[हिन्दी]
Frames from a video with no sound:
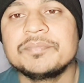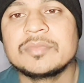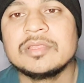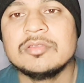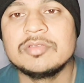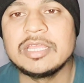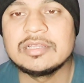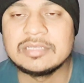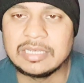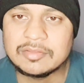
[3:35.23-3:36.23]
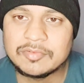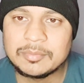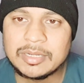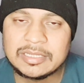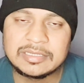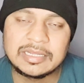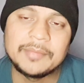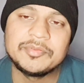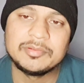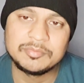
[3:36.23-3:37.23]
क्योंकि यार तिलक वर्मा की जगह आप
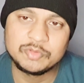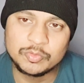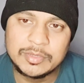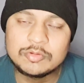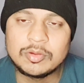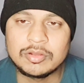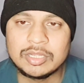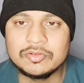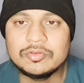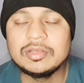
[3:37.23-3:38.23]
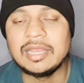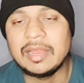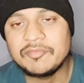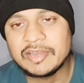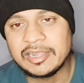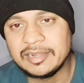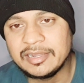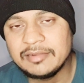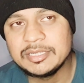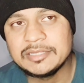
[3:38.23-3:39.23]
शिवम दुबे को मौका दो लेफ्ट हैंडेड
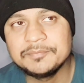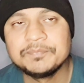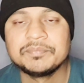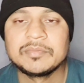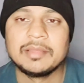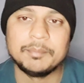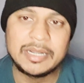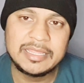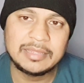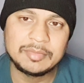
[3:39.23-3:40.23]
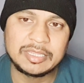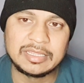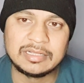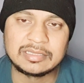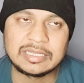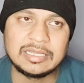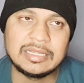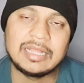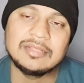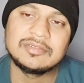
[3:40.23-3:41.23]
भी है बढ़िया भी खेलता है
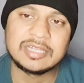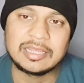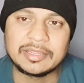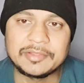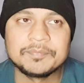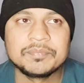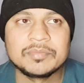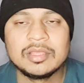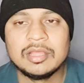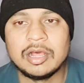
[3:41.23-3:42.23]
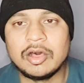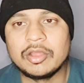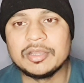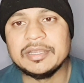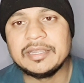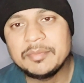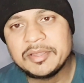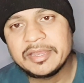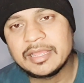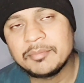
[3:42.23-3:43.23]
अच्छा है और टीम
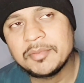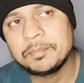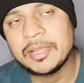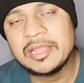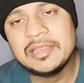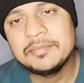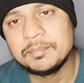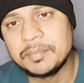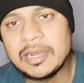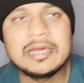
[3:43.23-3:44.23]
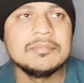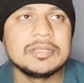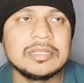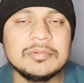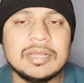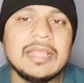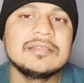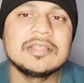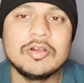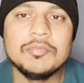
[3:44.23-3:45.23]
इंडिया में पहली बार मतलब ऐसा
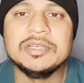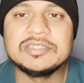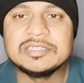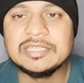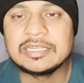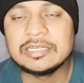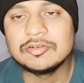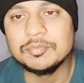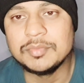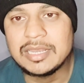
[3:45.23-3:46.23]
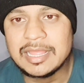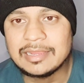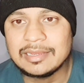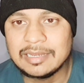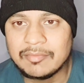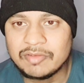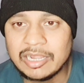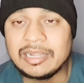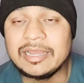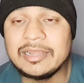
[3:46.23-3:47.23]
कॉम्बिनेशन देखने को मिल रहा है कि लेफ्ट
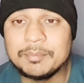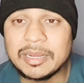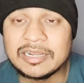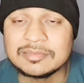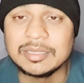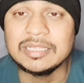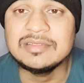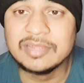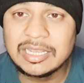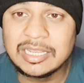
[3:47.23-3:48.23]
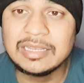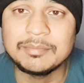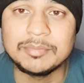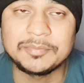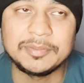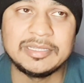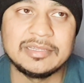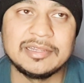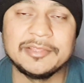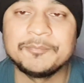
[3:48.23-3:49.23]
हैंडेड बैट्समैन ज़्यादा नंबर पे दिख रहे हैं